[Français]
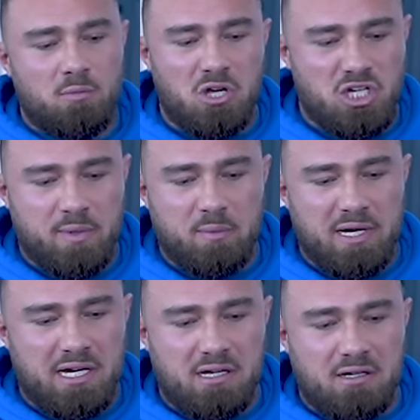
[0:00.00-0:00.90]
moi j'aimais
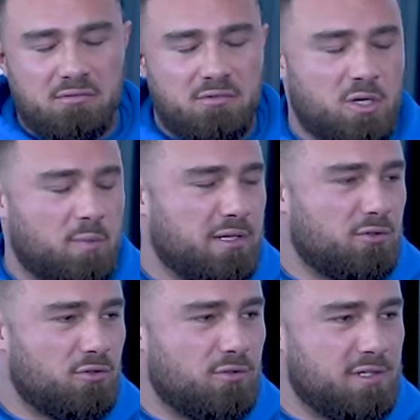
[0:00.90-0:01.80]
pas j'aimais pas ce
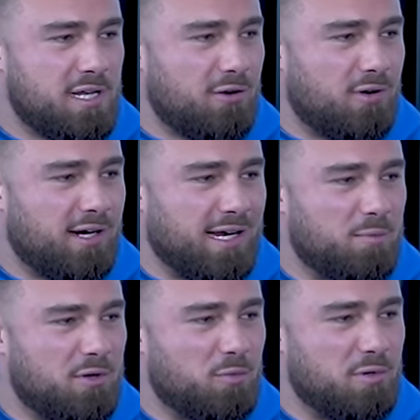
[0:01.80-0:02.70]
que tu faisais quoi
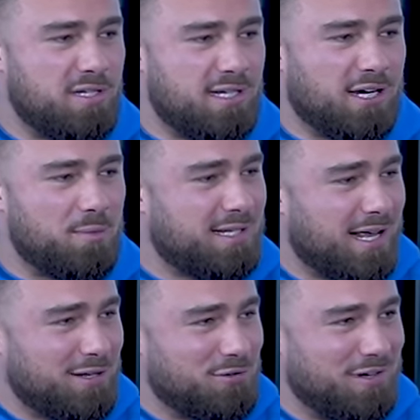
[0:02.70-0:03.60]
clairement on peut le dire comme
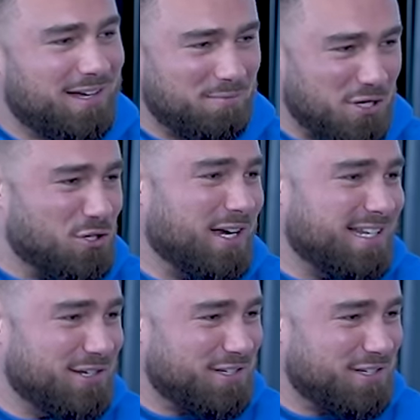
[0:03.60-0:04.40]
ça tu vois mais je te l'ai dit